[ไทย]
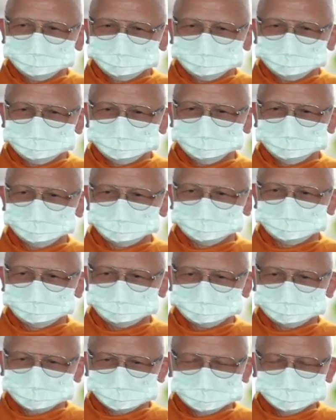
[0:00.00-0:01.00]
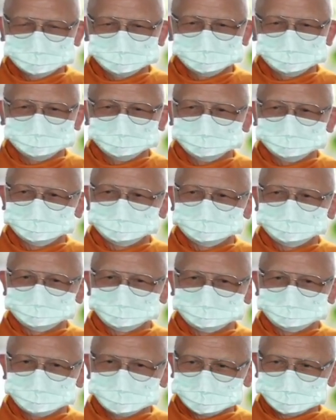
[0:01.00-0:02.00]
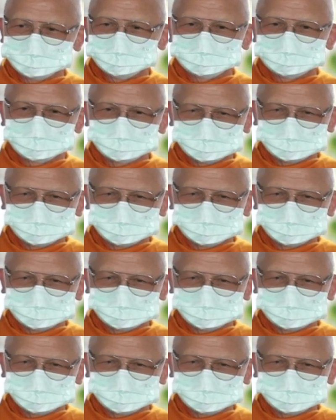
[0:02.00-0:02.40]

ที่ทำให้ชาวพุทธเรา